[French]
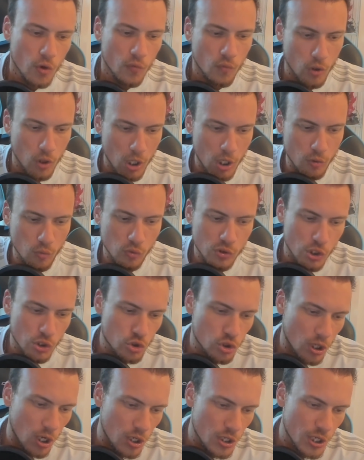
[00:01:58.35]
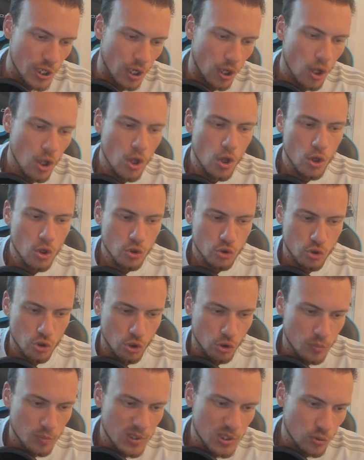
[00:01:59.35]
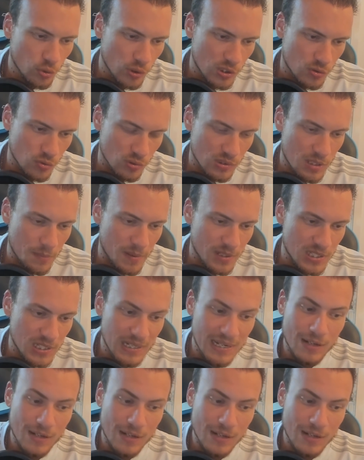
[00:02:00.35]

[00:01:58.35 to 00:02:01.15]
voilà, donc ça tu iras le lire. Ces petits trucs qui sont sympathiques.